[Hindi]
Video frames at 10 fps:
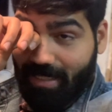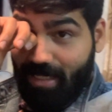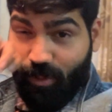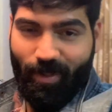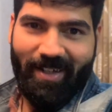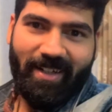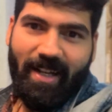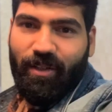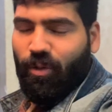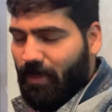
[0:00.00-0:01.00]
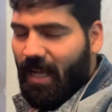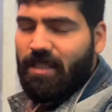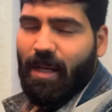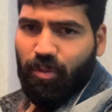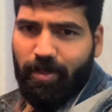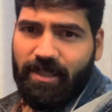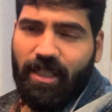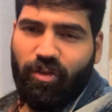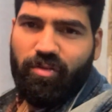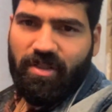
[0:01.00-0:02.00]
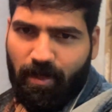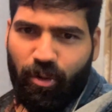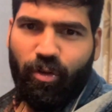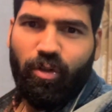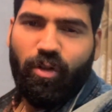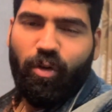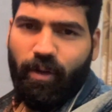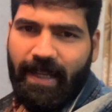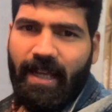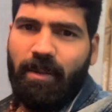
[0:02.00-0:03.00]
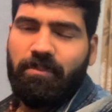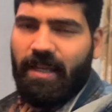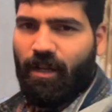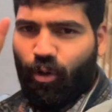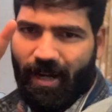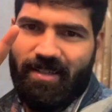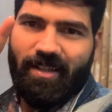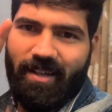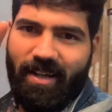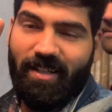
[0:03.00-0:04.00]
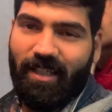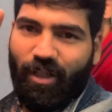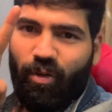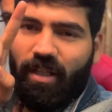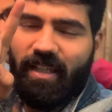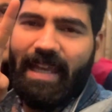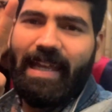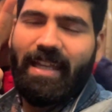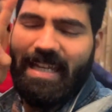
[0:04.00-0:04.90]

केक क्यों कट रहा है तो मैं आज आपको बताता हूँ सब लोगों को खुले आम एक खुलासा करना चाहता हूँ कि केक